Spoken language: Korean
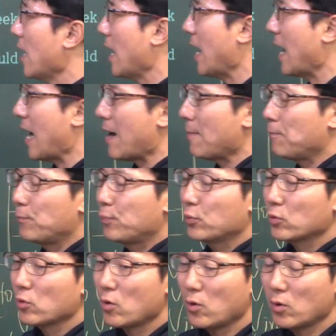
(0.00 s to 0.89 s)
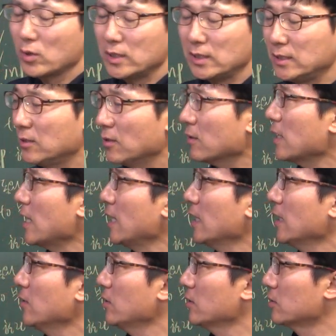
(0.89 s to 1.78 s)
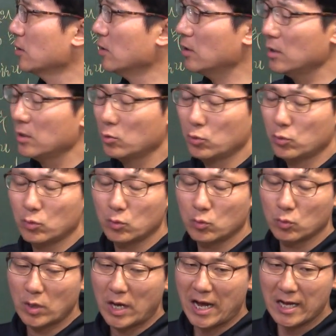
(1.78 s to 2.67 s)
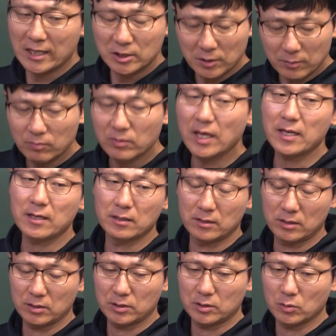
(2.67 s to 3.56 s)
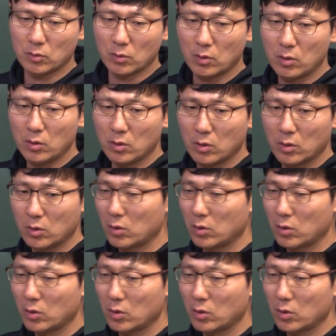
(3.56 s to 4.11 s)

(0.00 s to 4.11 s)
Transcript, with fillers: 앞으로 이걸 하게 돼서 아쉽다 이런 뜻이고